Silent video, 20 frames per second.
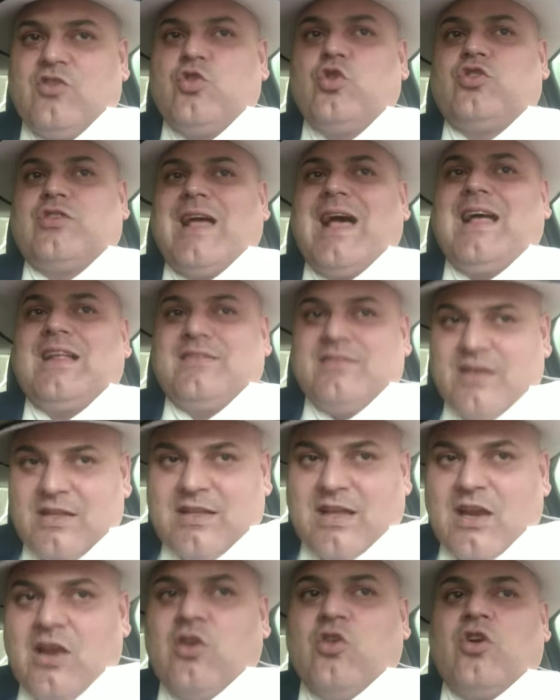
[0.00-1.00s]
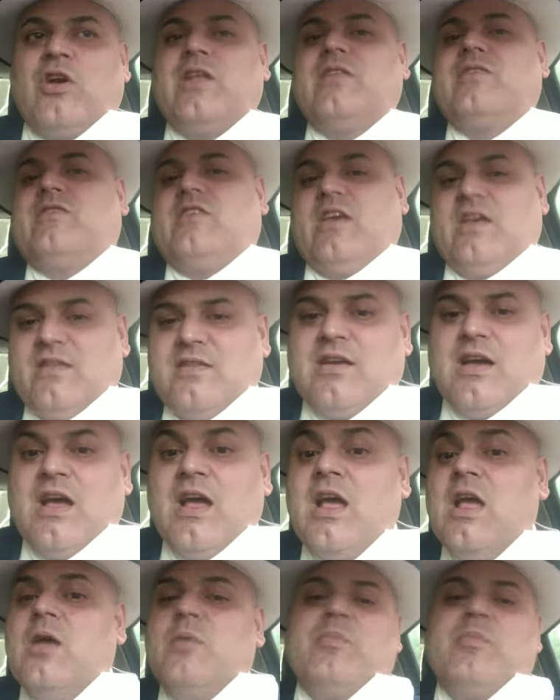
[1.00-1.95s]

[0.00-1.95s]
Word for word: dotate dalla loro azienda,